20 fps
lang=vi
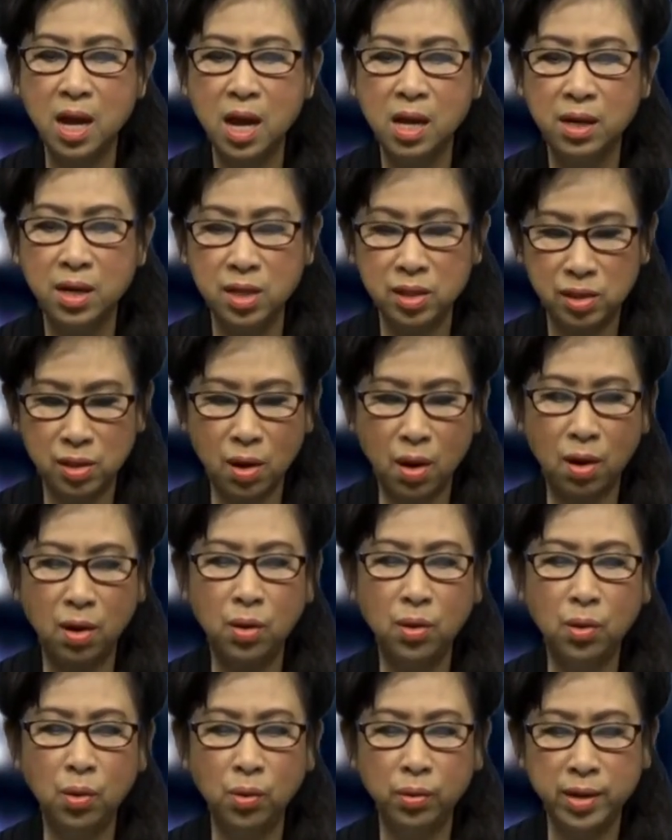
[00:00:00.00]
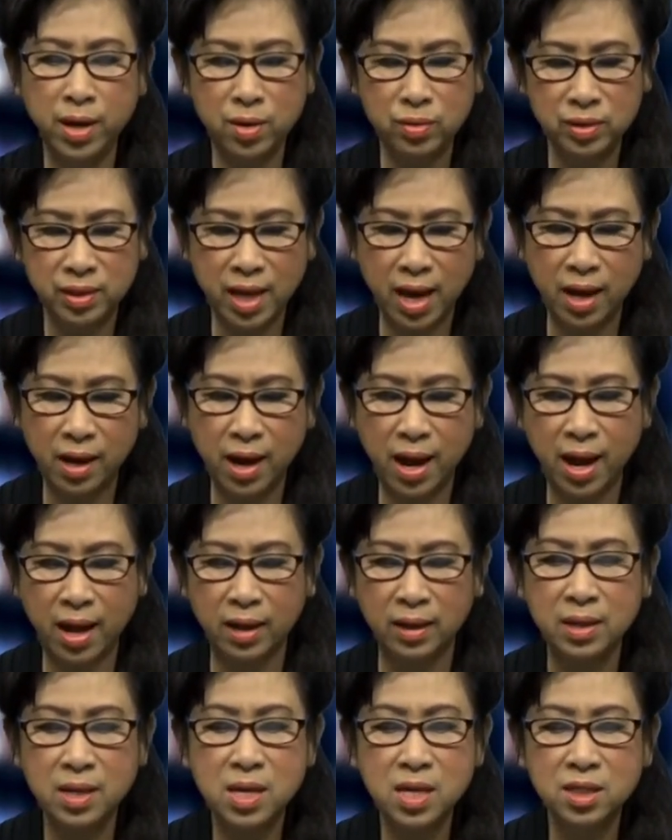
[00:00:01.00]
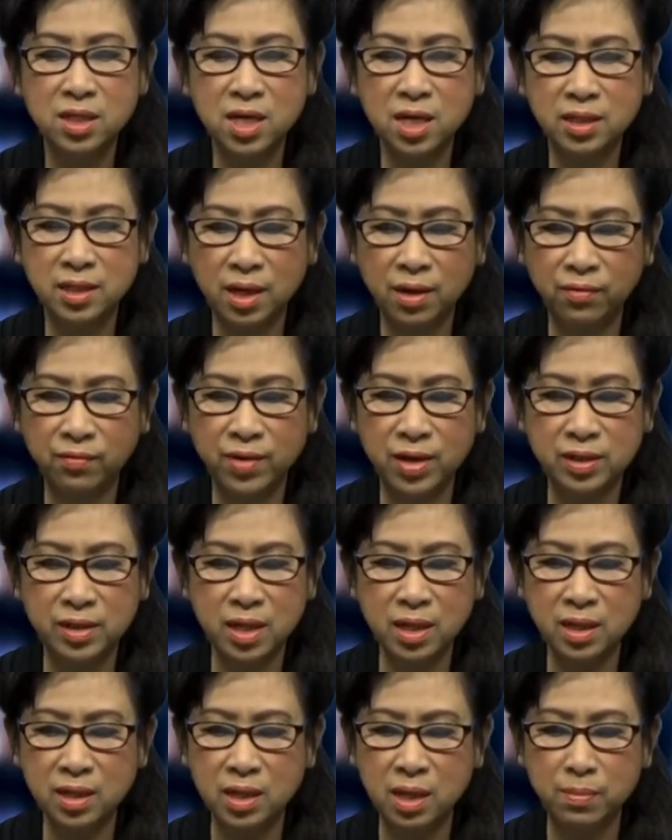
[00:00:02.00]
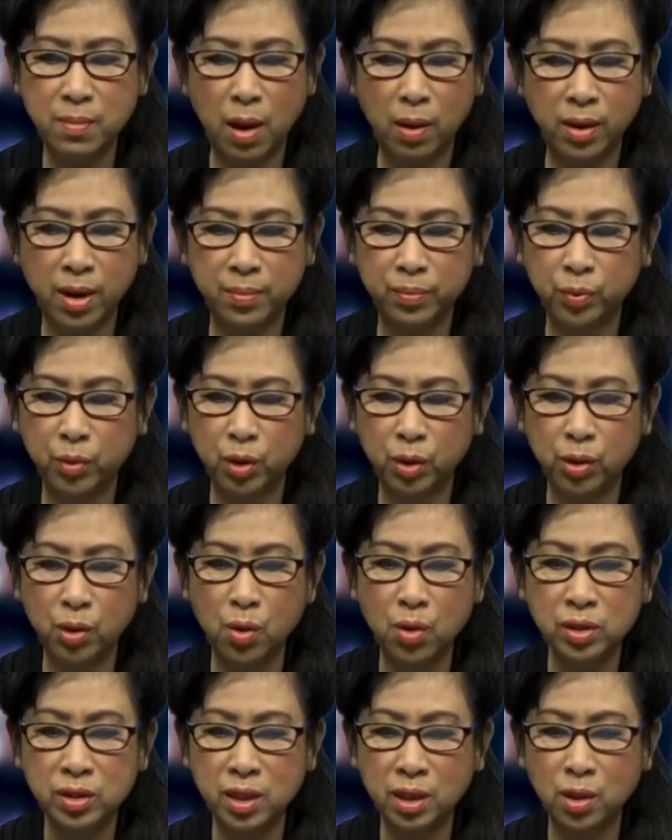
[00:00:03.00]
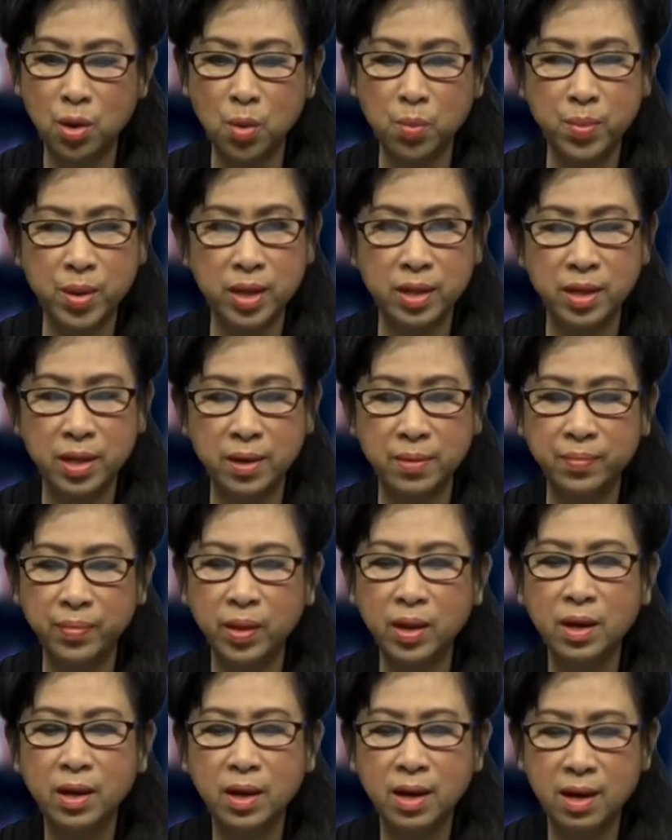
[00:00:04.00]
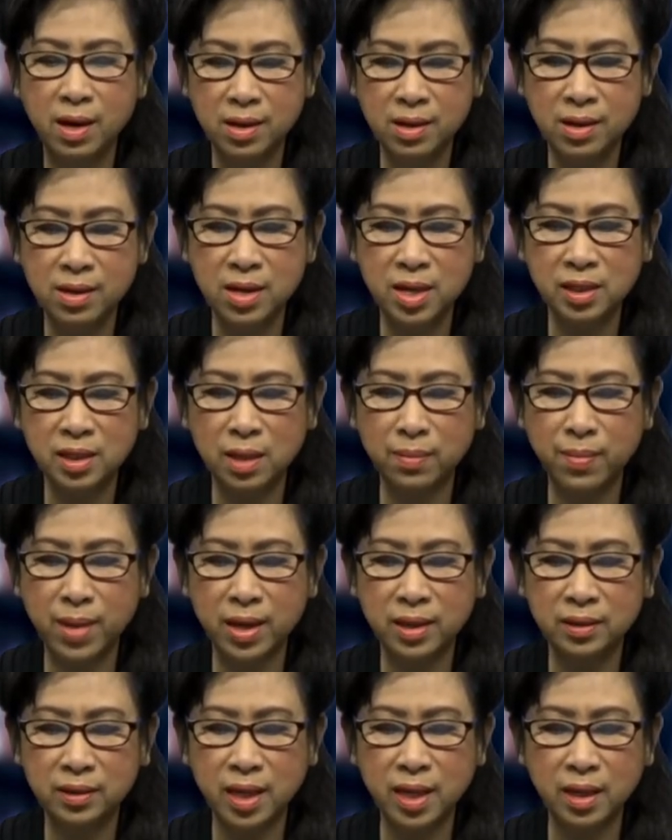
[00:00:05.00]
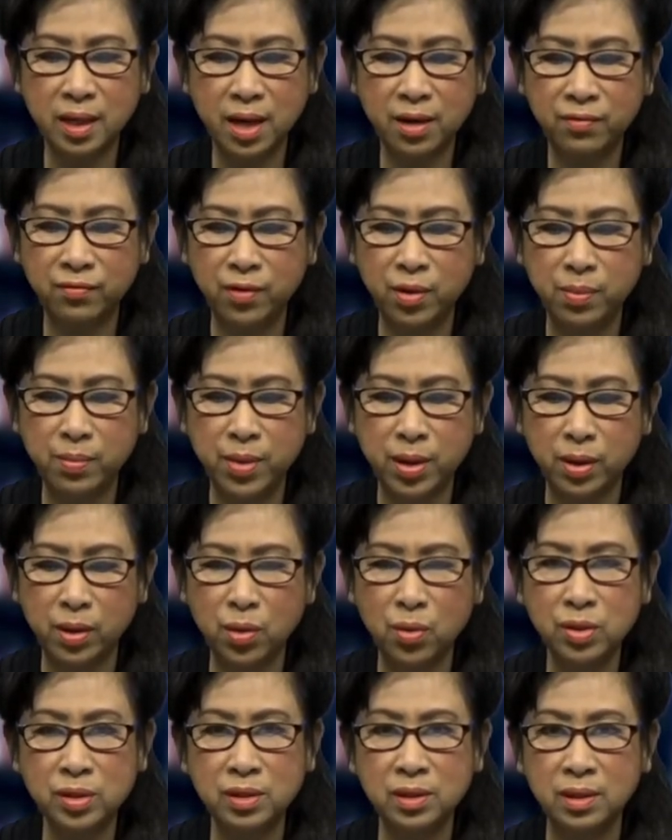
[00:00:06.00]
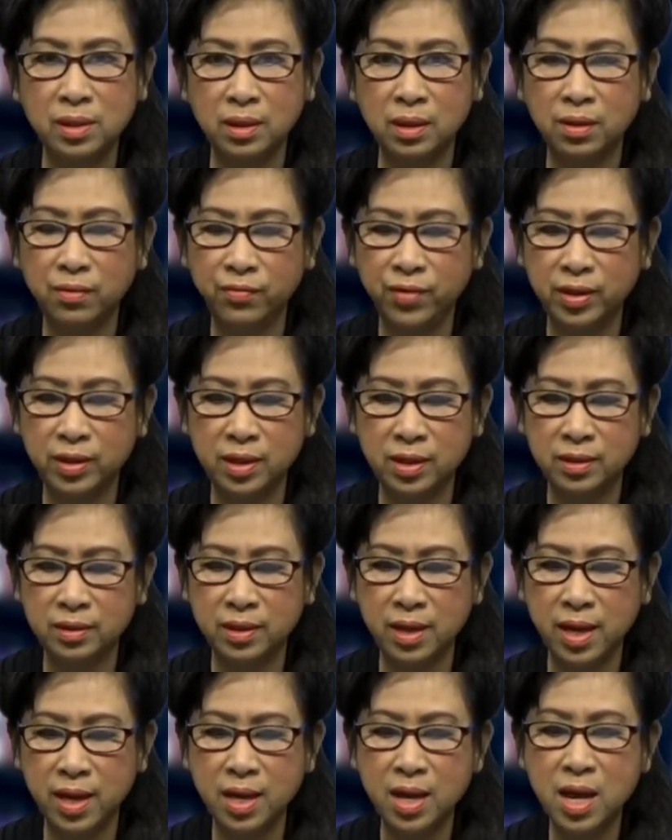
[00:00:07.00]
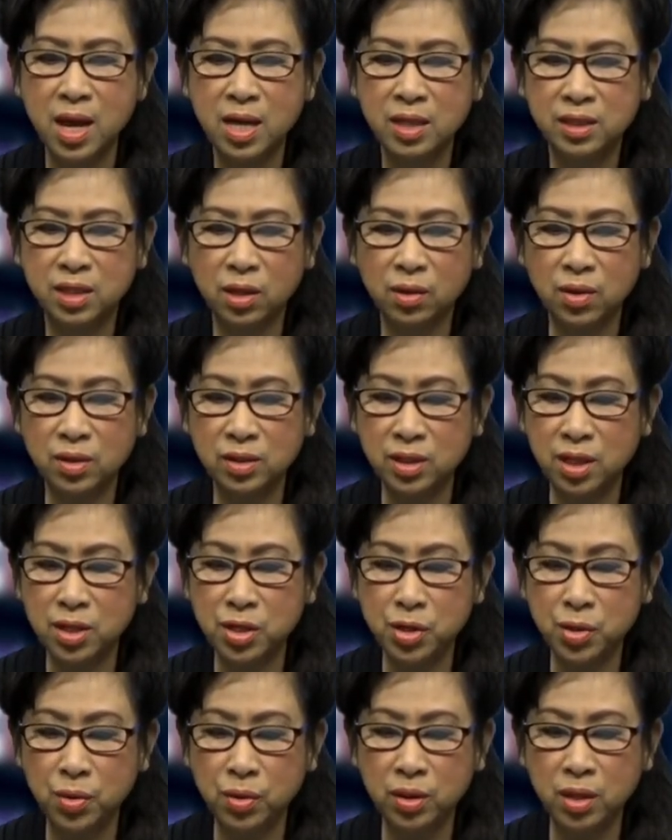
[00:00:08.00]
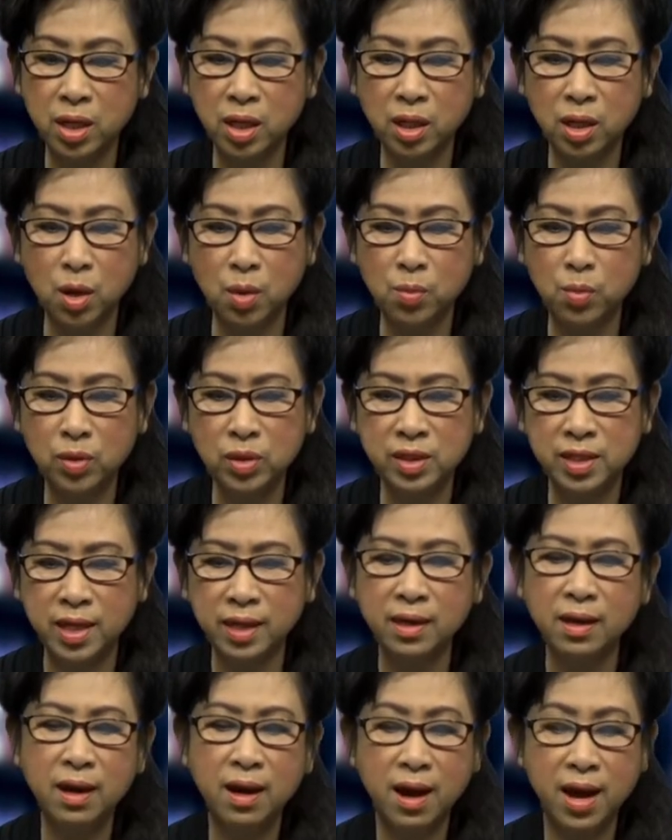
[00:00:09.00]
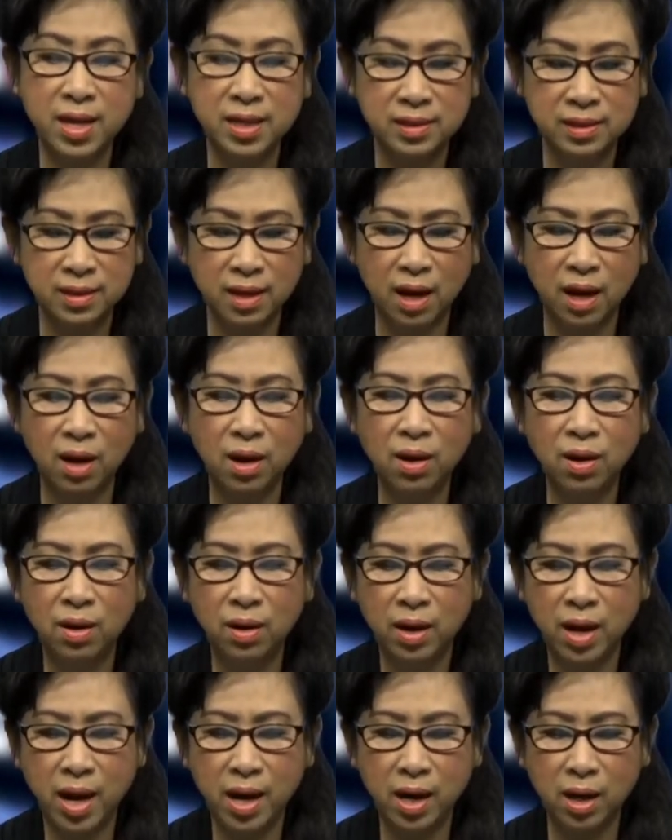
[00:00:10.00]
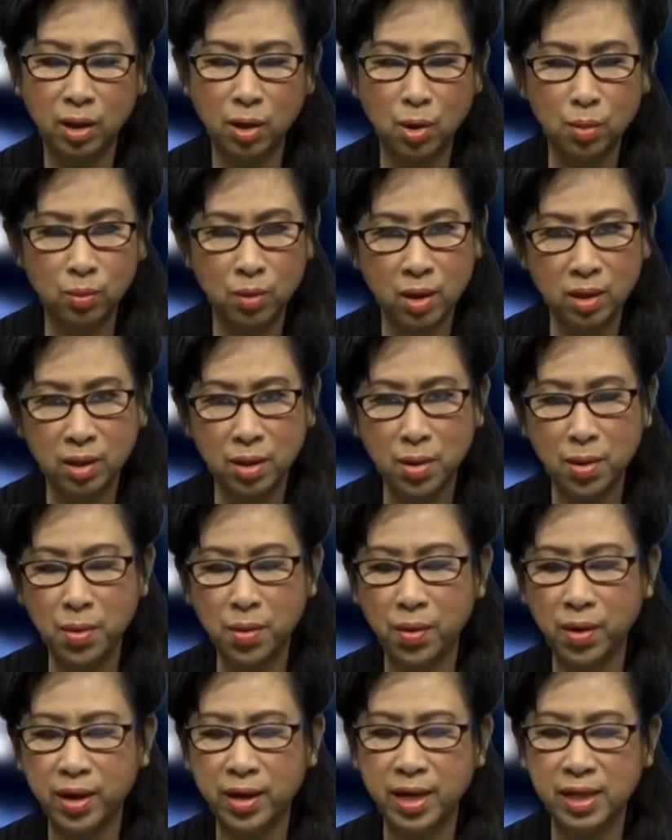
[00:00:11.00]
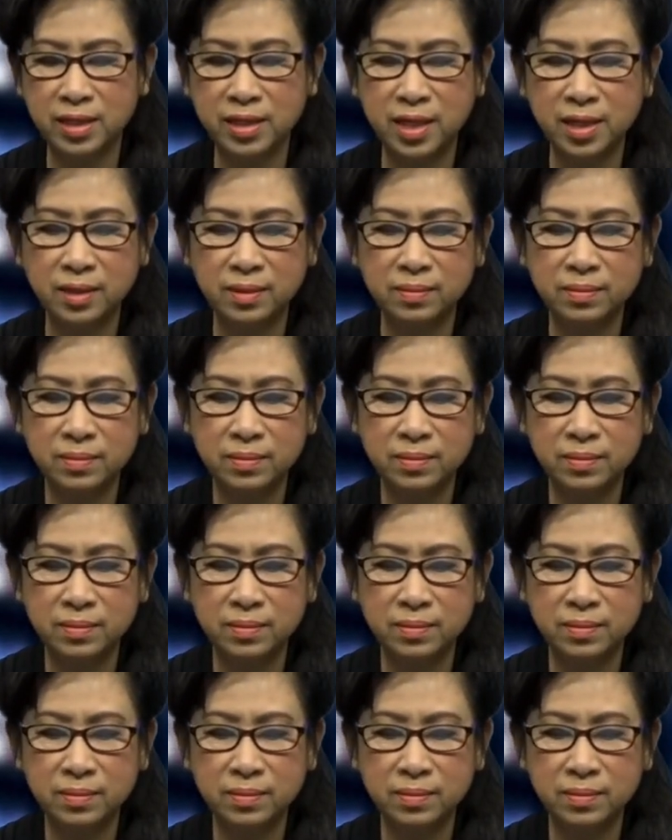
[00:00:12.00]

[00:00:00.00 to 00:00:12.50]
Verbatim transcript: Lý do WHO nêu ra là chưa chắc việc chết ngừa bảo đảm tuyệt đối sẽ không bị nhiễm, hơn nữa sẽ mang tính cách phân biệt đối xử vì thực tế sẽ có rất nhiều người không muốn trích hay sợ hay là không có cơ hội để trích.